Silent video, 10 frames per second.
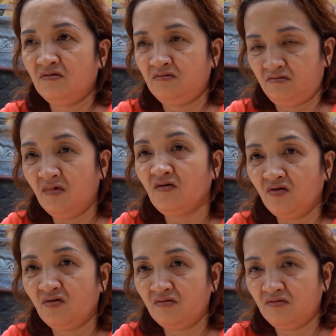mà
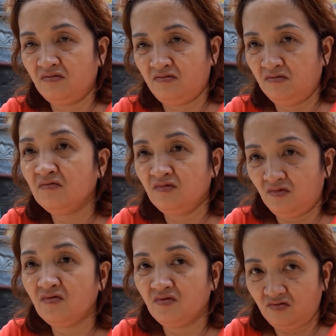gửi trong đó
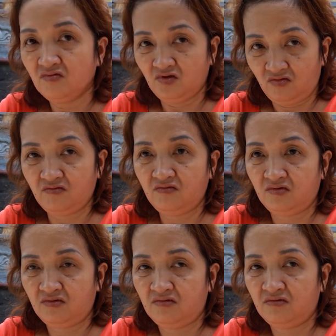dài lâu đúng không?